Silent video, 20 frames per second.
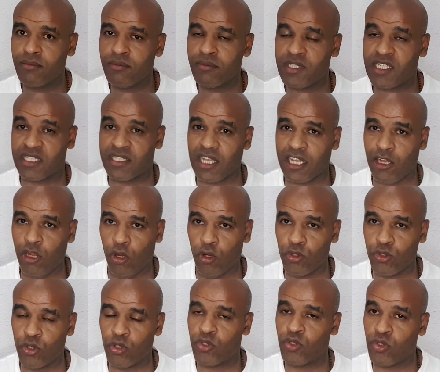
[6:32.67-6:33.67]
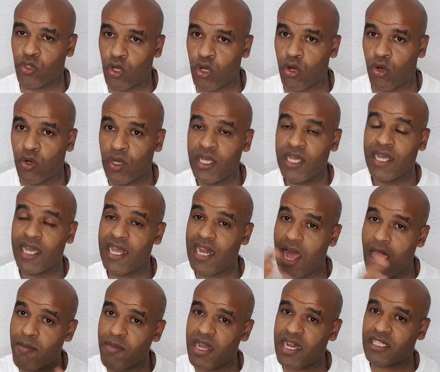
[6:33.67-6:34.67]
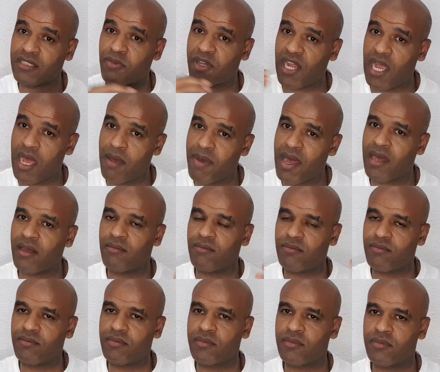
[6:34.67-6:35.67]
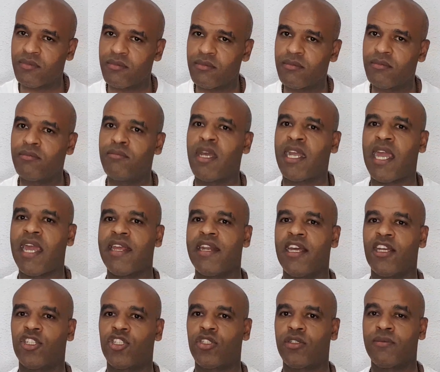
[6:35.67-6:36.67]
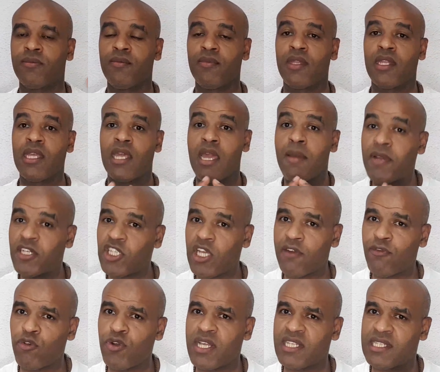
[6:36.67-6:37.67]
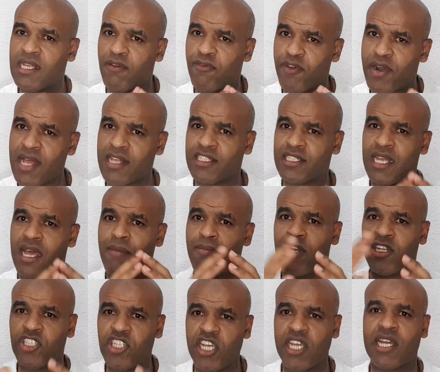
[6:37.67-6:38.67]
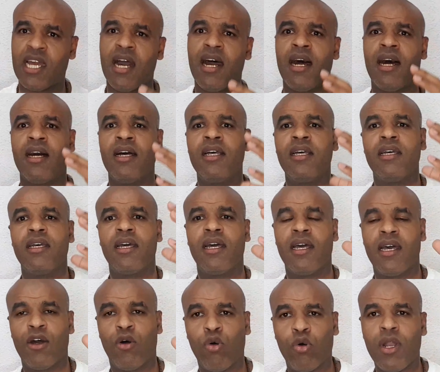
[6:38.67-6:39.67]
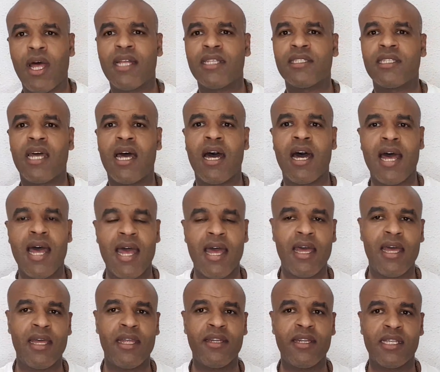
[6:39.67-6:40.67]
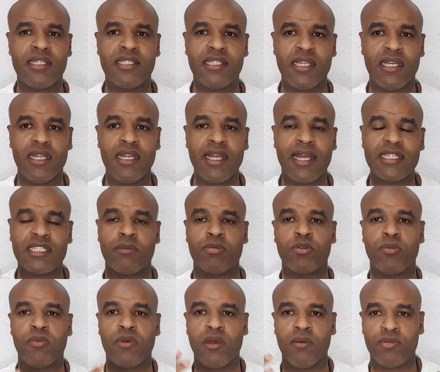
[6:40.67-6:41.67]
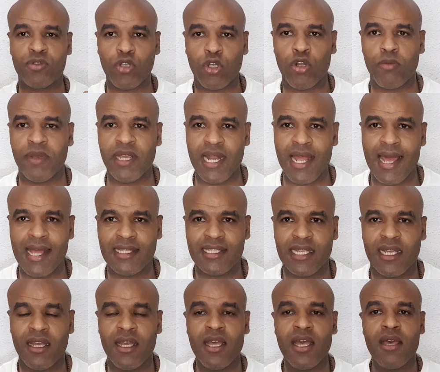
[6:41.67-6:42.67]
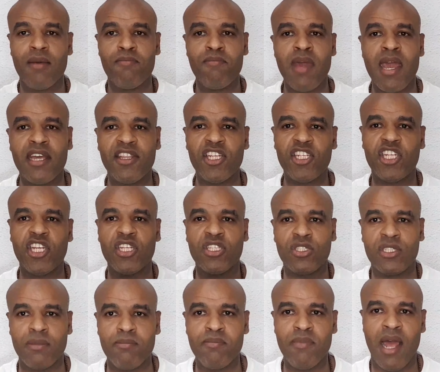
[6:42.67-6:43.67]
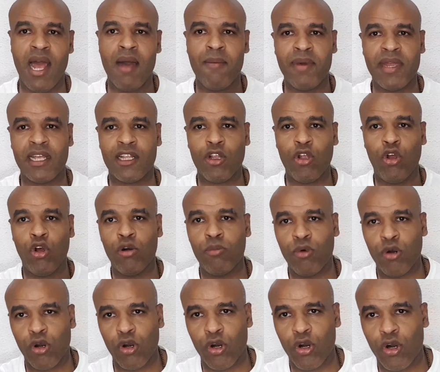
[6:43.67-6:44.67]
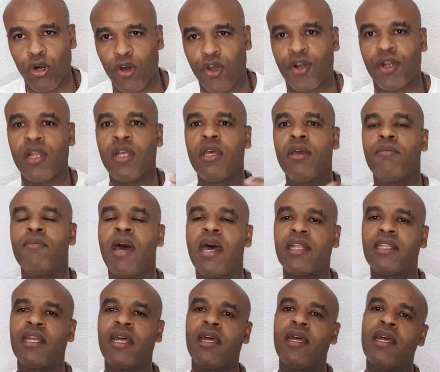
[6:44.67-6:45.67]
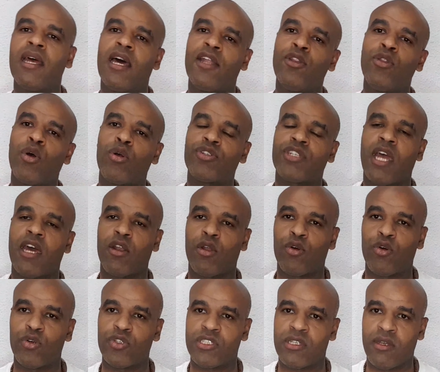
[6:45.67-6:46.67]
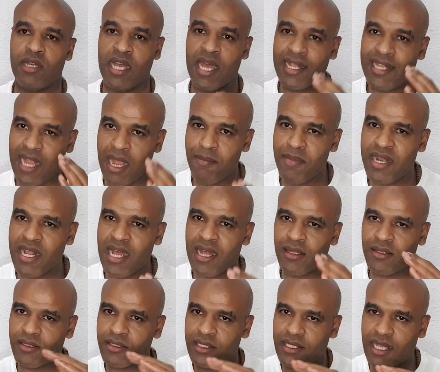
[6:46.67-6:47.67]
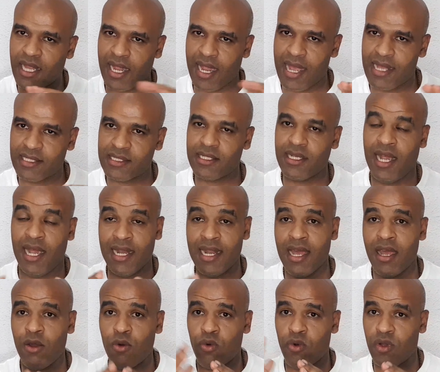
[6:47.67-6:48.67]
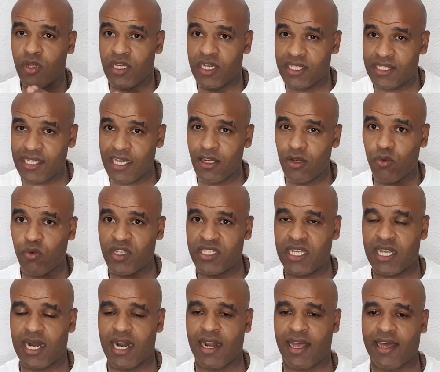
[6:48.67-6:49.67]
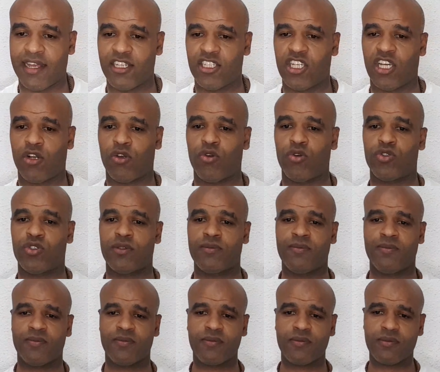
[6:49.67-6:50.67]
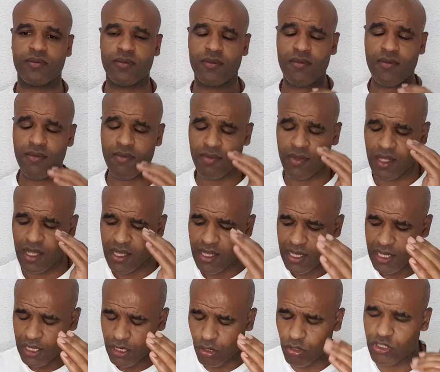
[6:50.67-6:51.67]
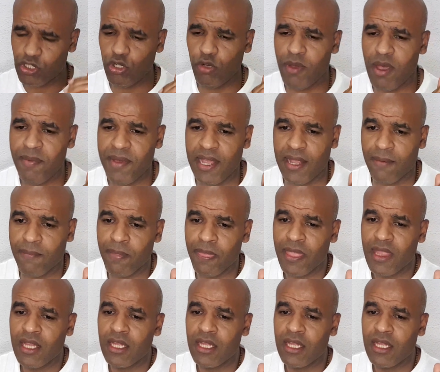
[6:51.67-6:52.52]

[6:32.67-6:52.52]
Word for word: تسدد الحدود نو no. الى عمليه مرحبا ما كايناش يا باش عرفوا الناس ديال فرنسا بلجيكا آه، هولندا آه، الناس اللي كتهبط بالطوموبيلات ما غاديش يتم عمليه العبور بهذا النقطه الخوت هذه العمليه تلغات على لسان وزير الخارجيه الخوت خوتي احبابي